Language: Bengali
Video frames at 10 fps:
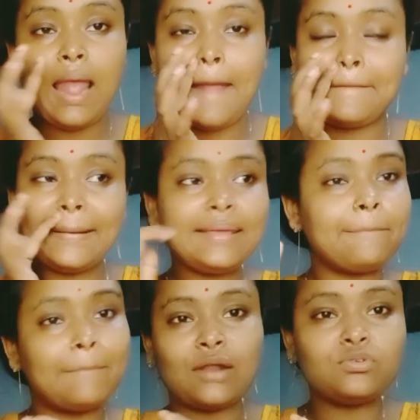আমরা কি
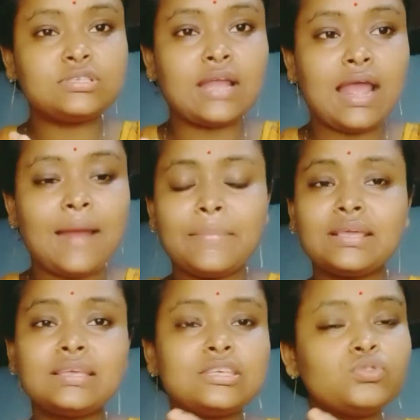মানুষ না আমরা
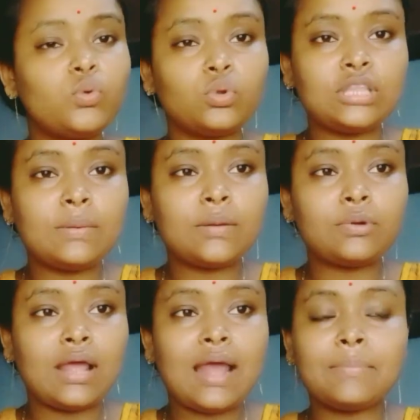কি কিছু করতে পারবো
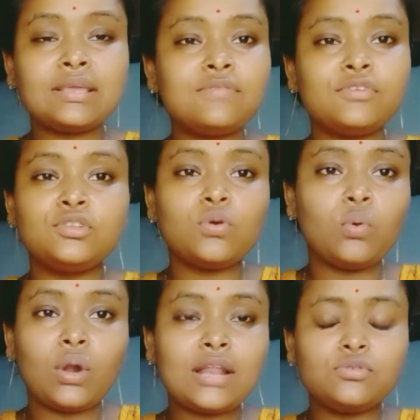না আমরা কি ভিডিও
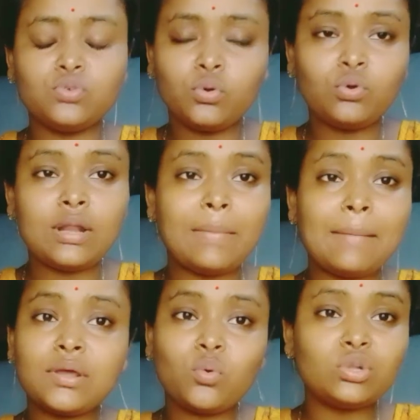করার যোগ্য না বা
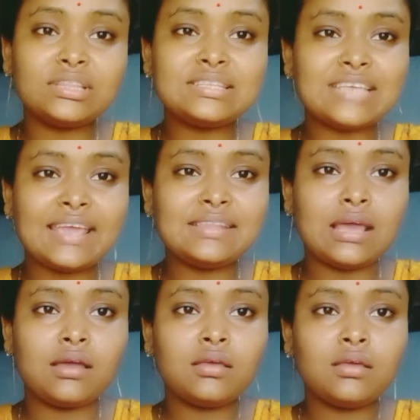আমরা করতে চাই না